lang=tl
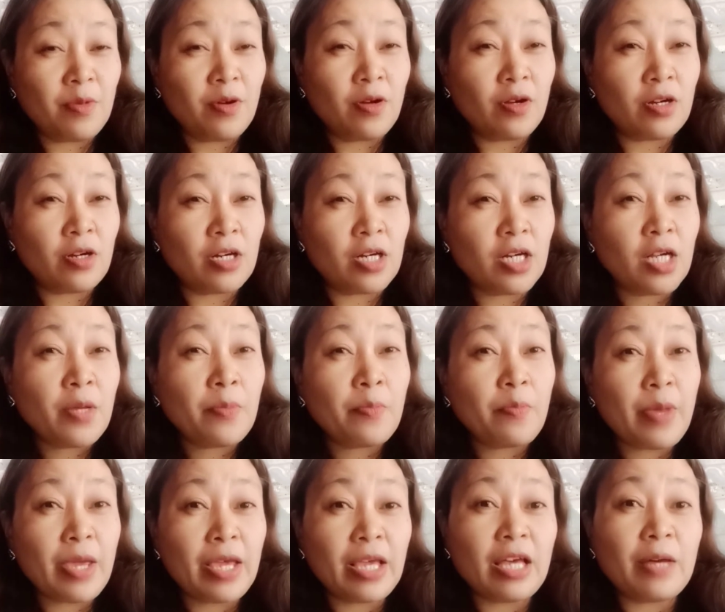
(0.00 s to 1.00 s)
or
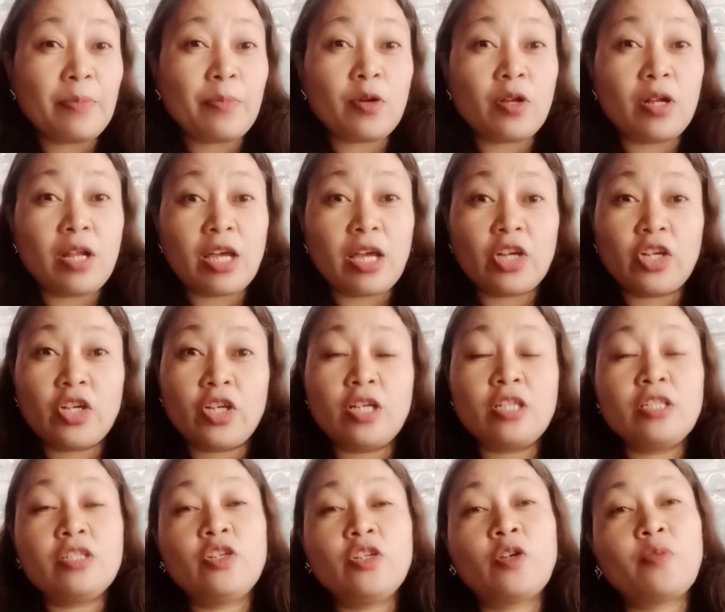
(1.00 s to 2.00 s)
makeup
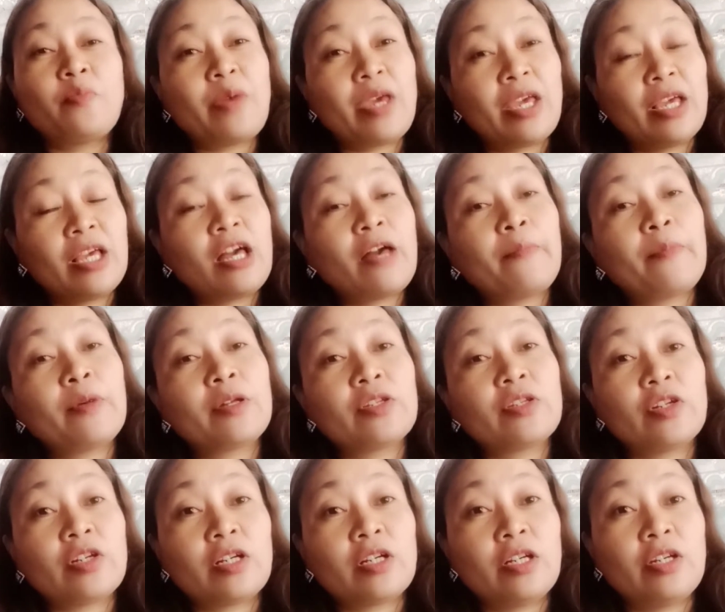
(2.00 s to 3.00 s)
collection yung makeup at
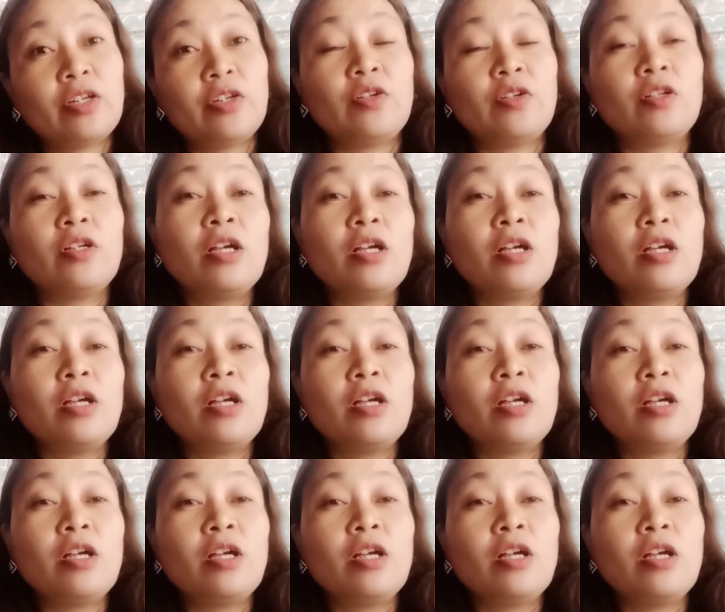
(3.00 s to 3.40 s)
saka yung